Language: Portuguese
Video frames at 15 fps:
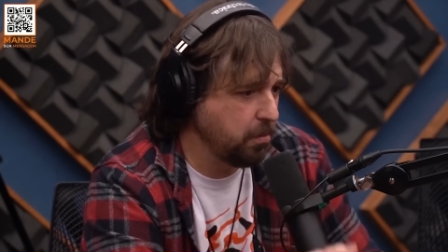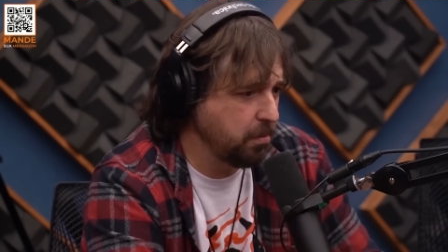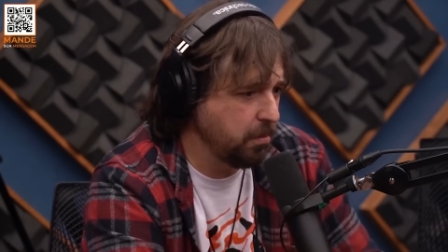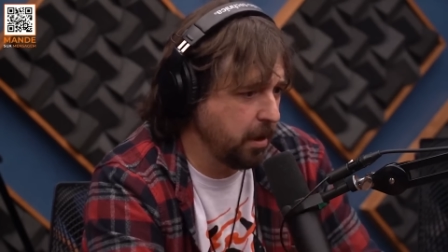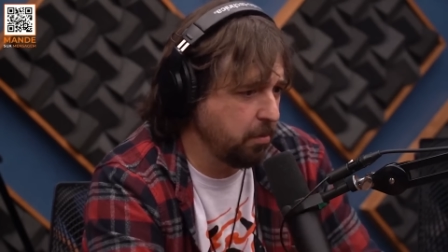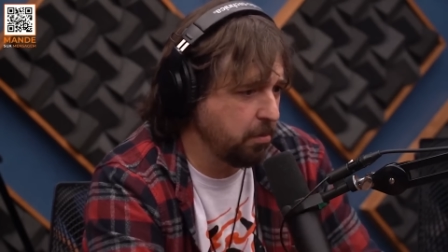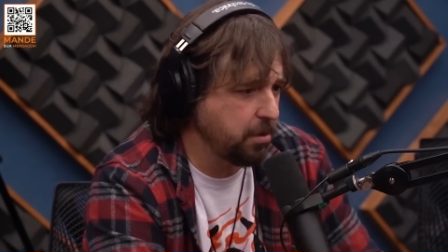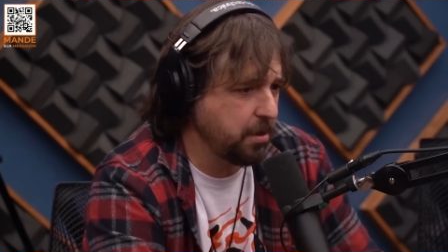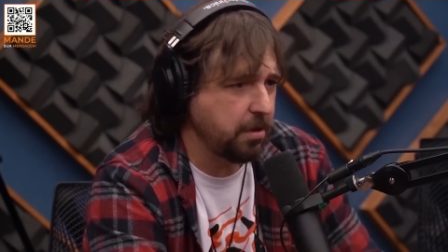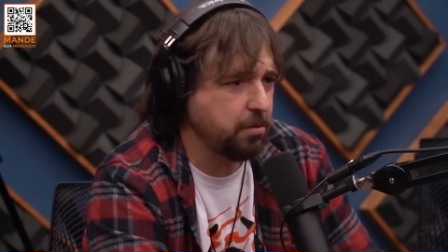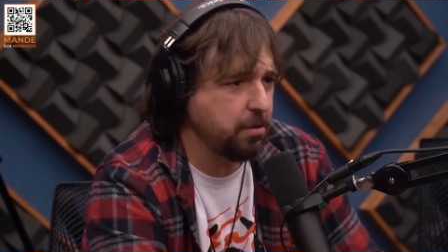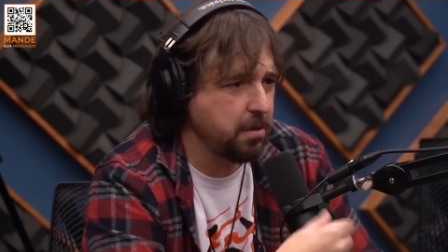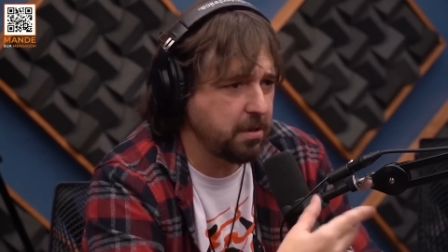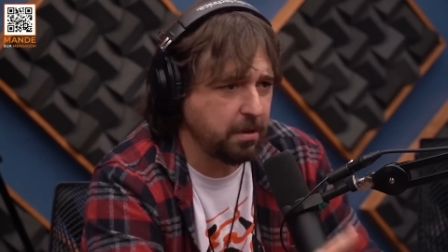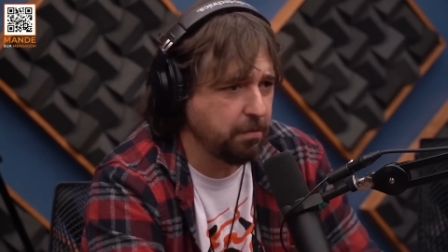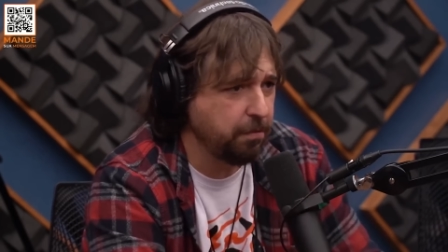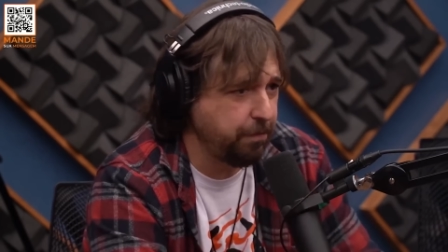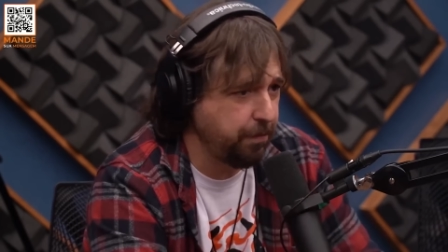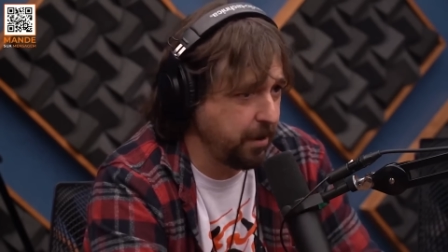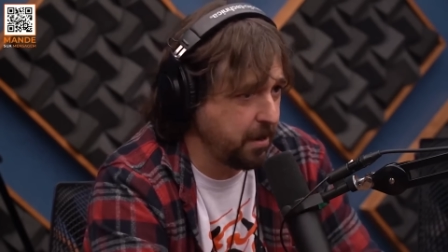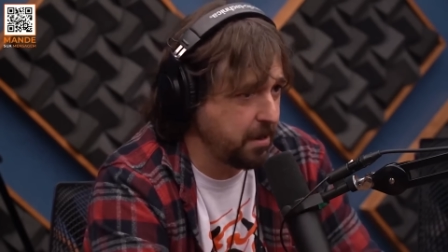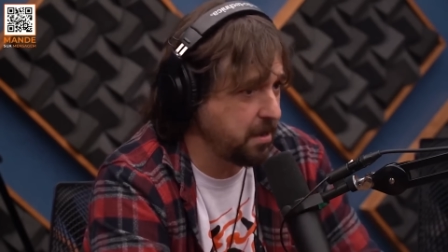negociações sendo
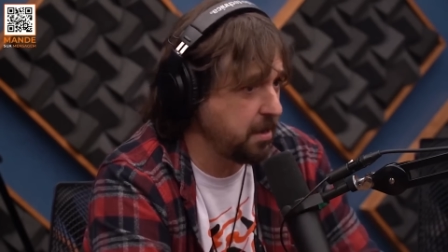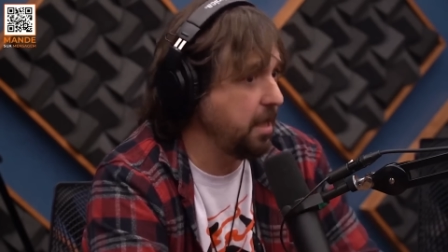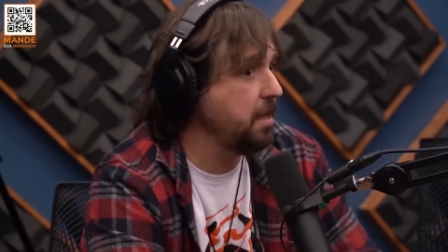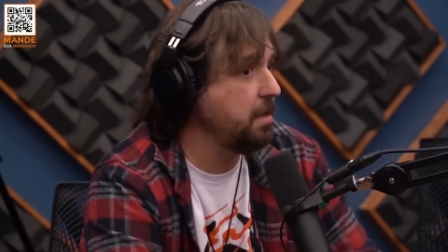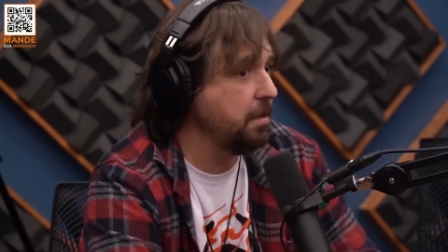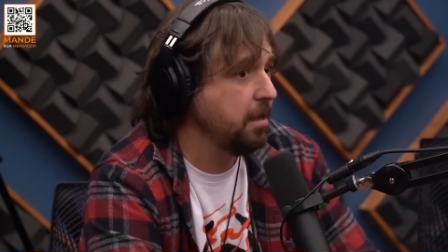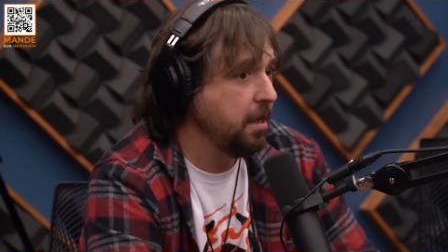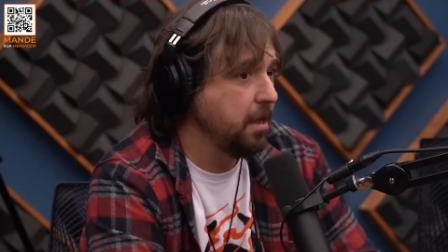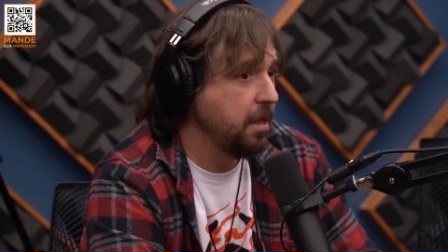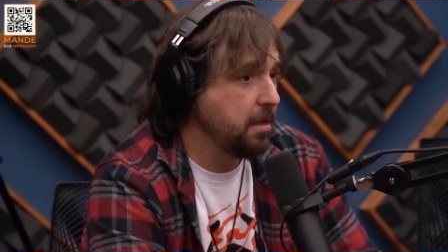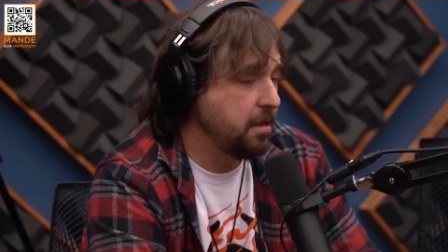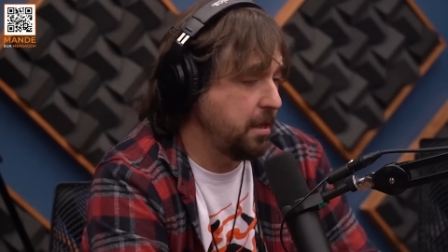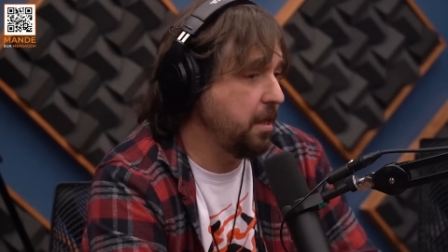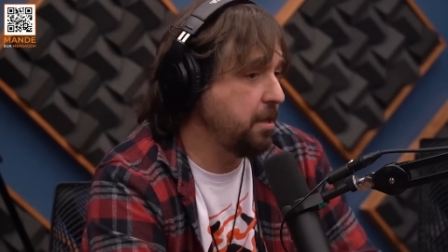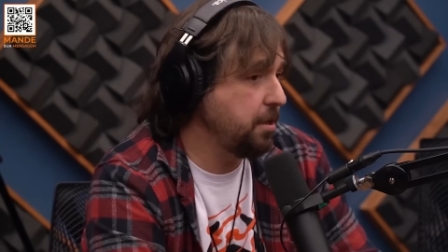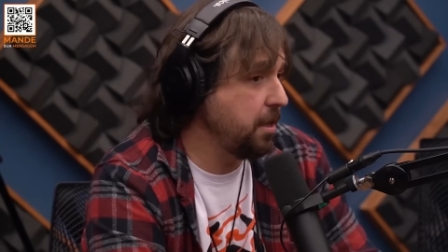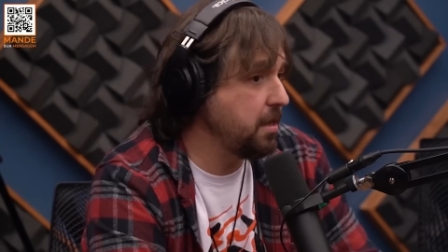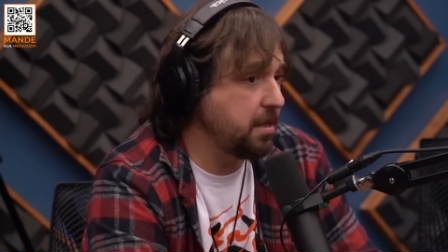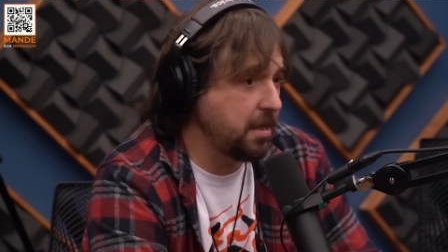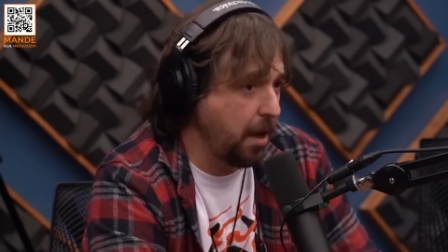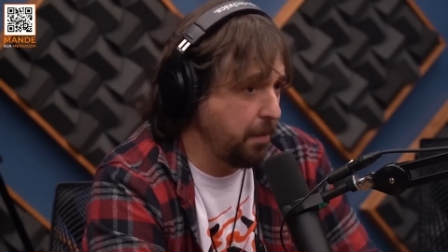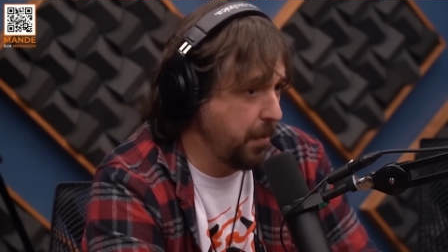feitas sem, sem a
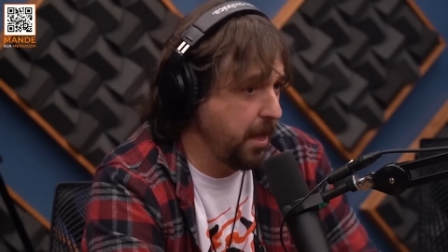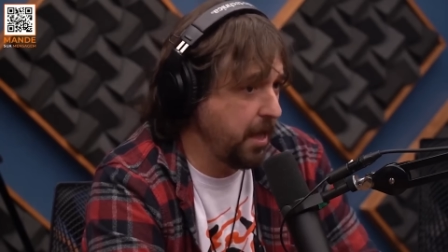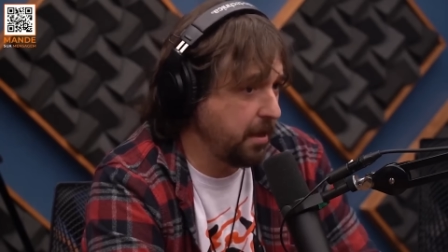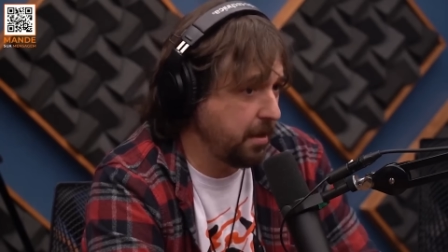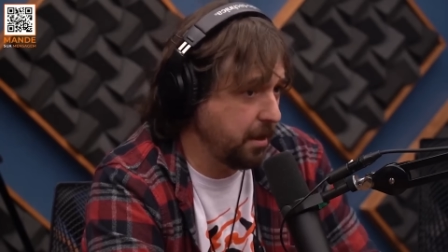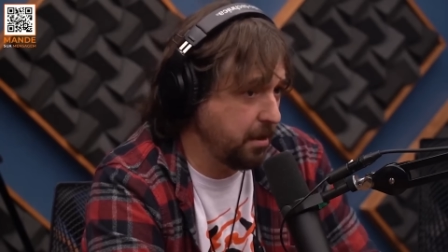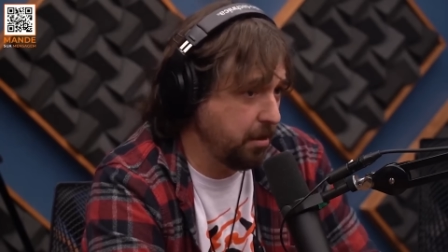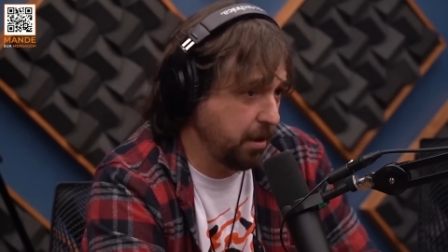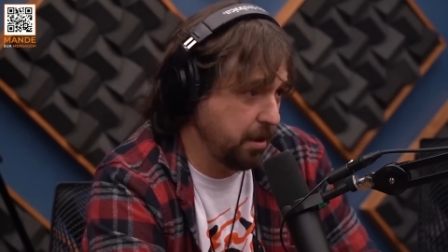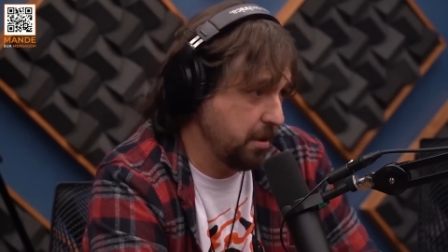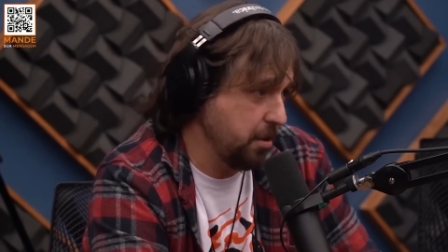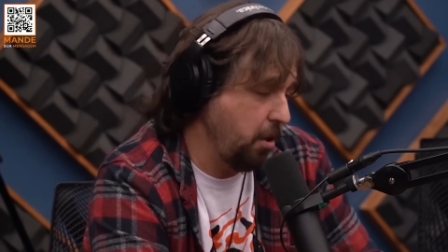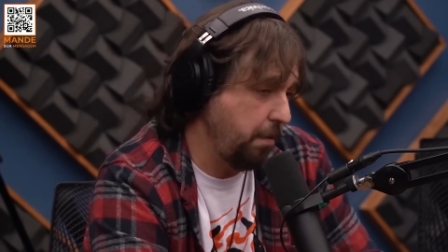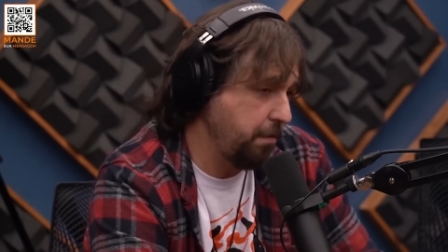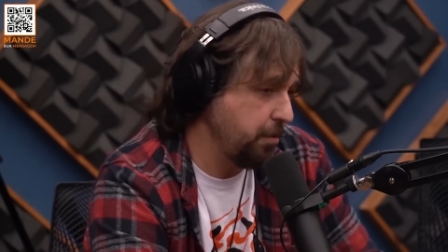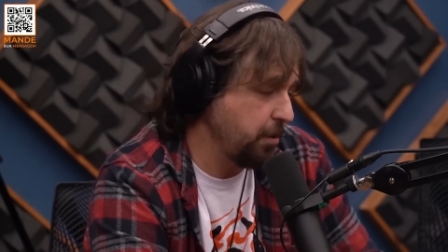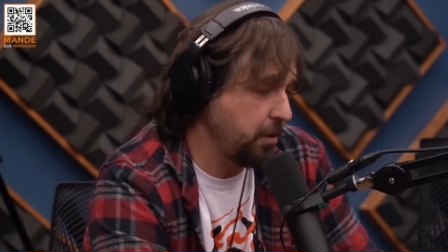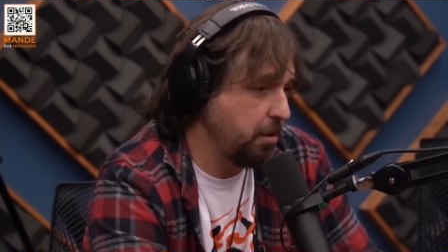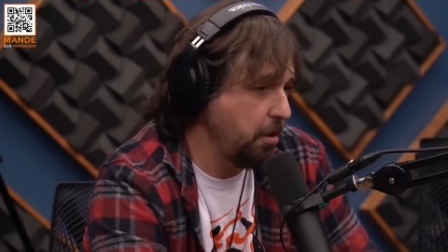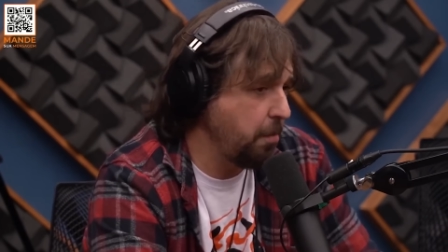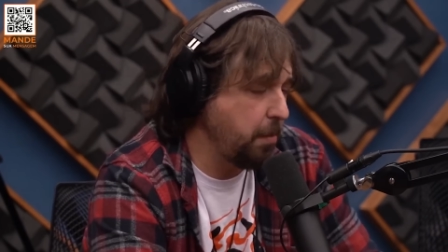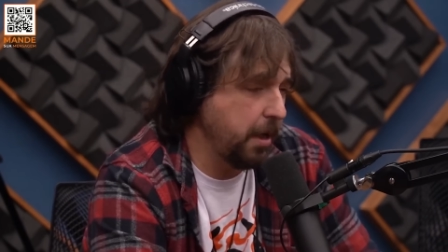gente saber, entendeu? Quer dizer, óbvio que
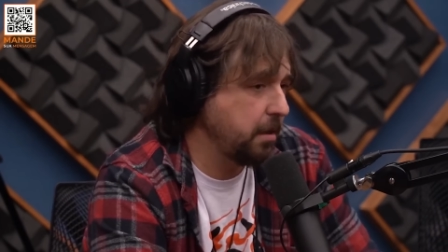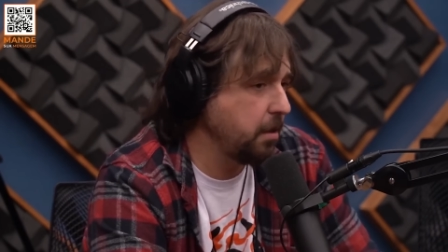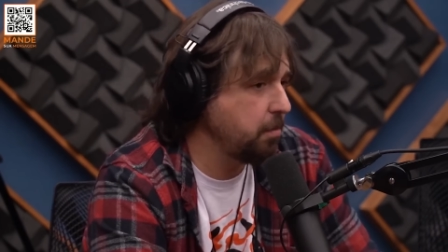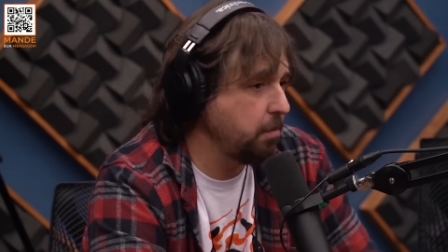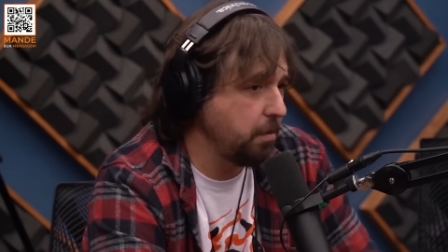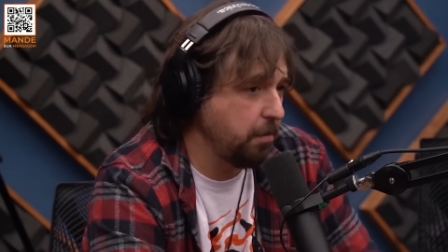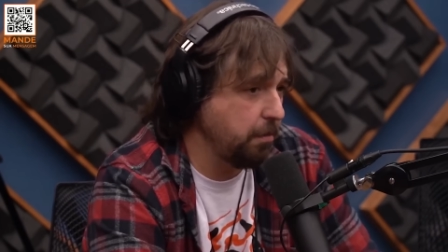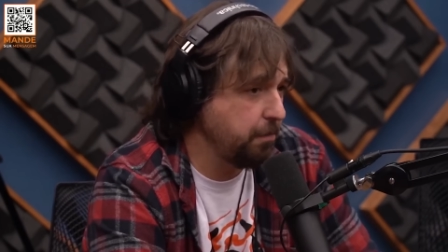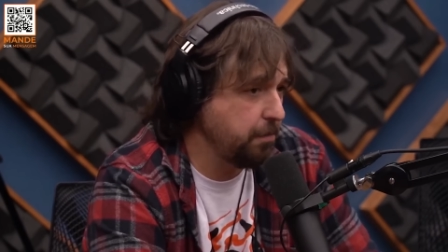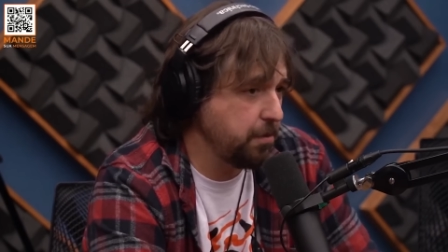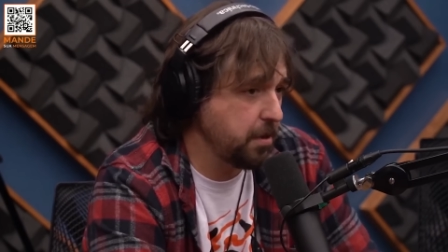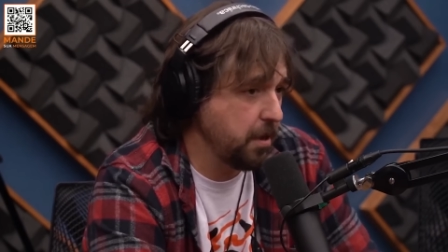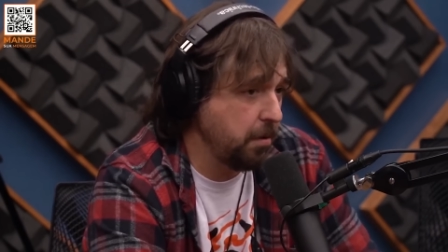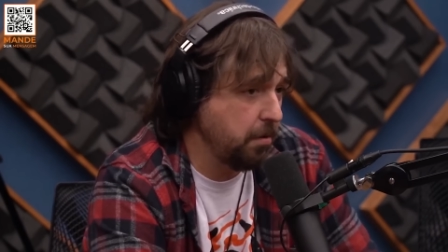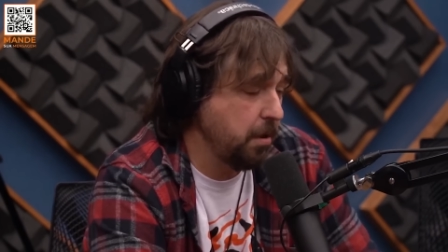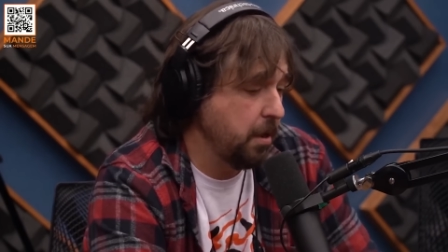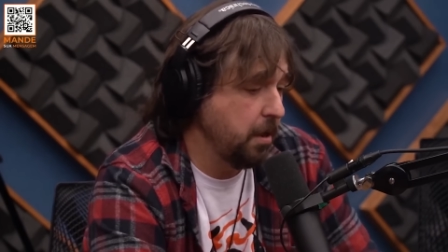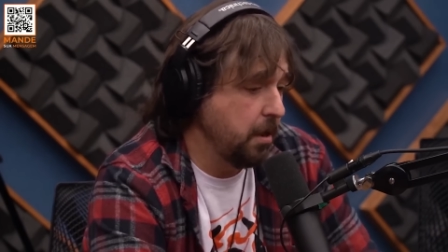deu uma baita de uma confusão.